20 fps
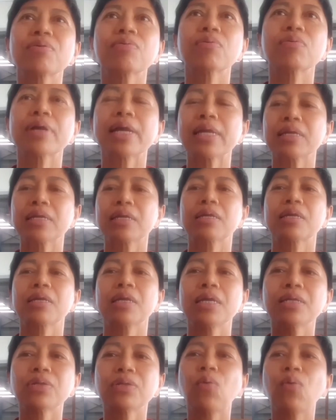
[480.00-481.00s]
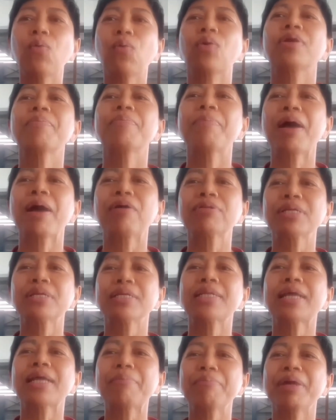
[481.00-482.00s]
ก็ไม่รู้ว่าคุไก่คิด
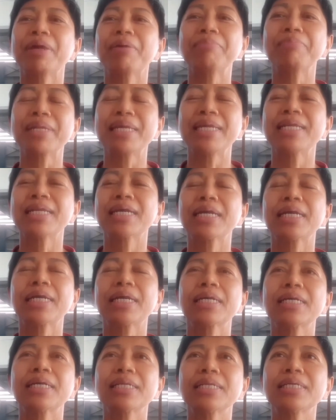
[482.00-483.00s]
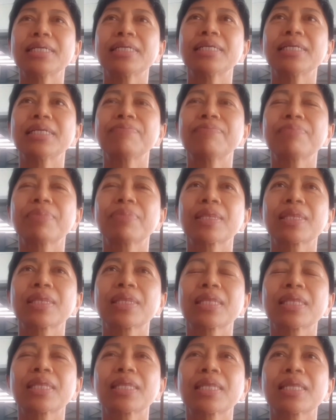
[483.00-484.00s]
ถูกหรือเปล่าที่ทำแบบนี้นะคะ ก็
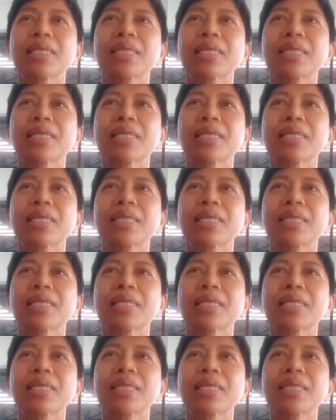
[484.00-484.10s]
เลย